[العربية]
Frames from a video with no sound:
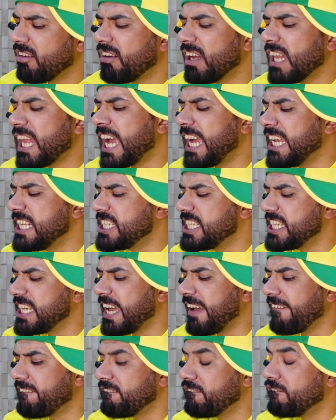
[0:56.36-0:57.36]
والله
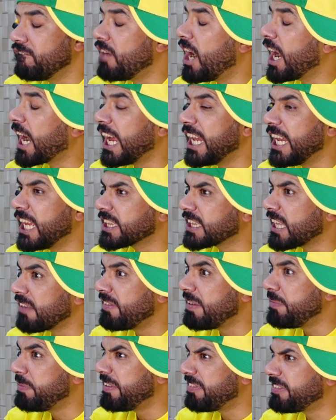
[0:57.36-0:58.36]
حجية ما خلي
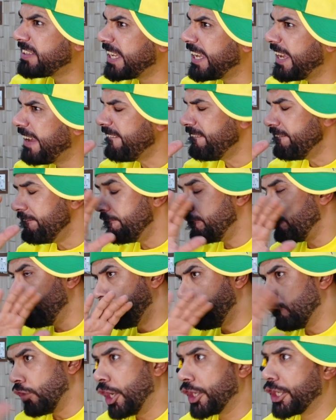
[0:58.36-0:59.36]
الطبيب يفتهم
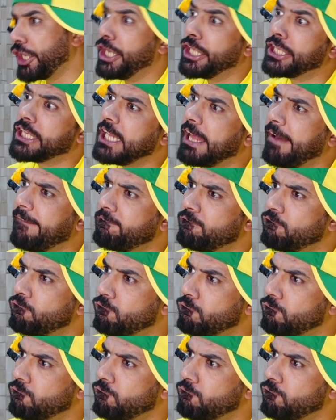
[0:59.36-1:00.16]
ما رحت له